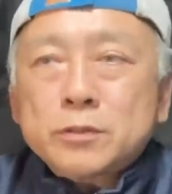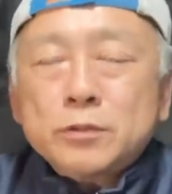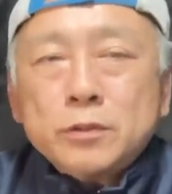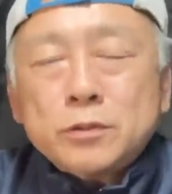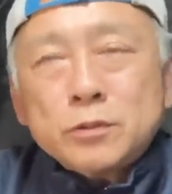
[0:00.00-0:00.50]
そ
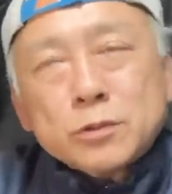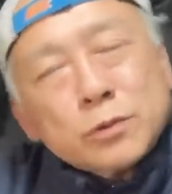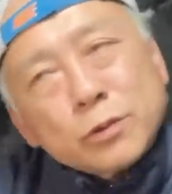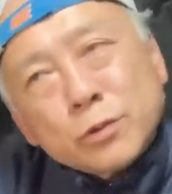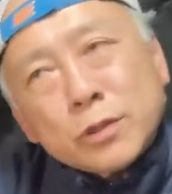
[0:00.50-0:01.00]
れをちょっと
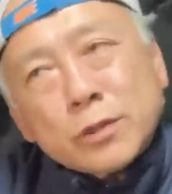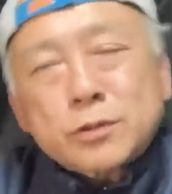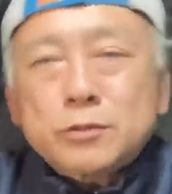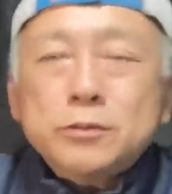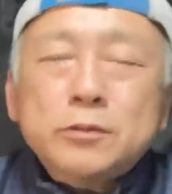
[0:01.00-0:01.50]
その動画を
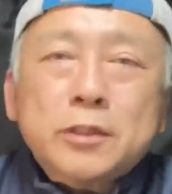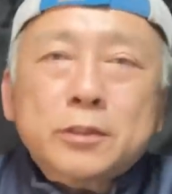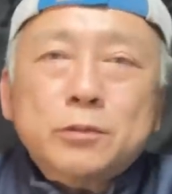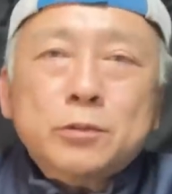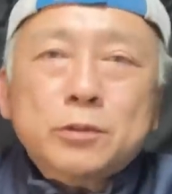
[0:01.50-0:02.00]
作る
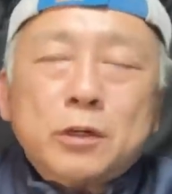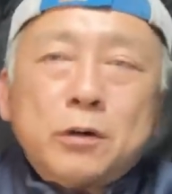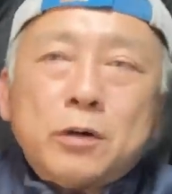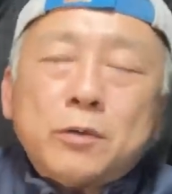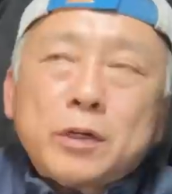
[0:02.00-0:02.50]
かどうか
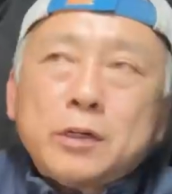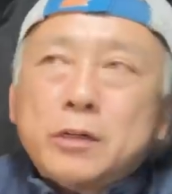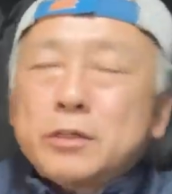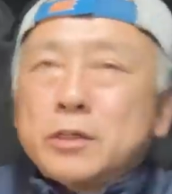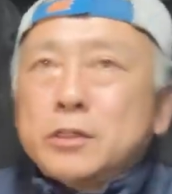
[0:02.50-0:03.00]
はわか
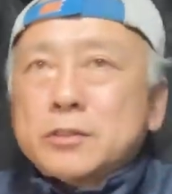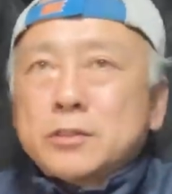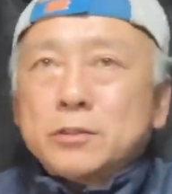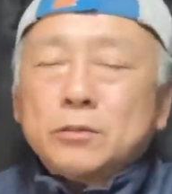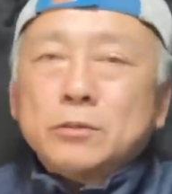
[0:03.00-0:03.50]
らないで
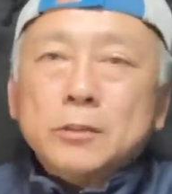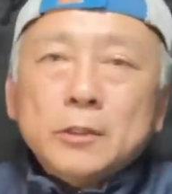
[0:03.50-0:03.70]
すけど、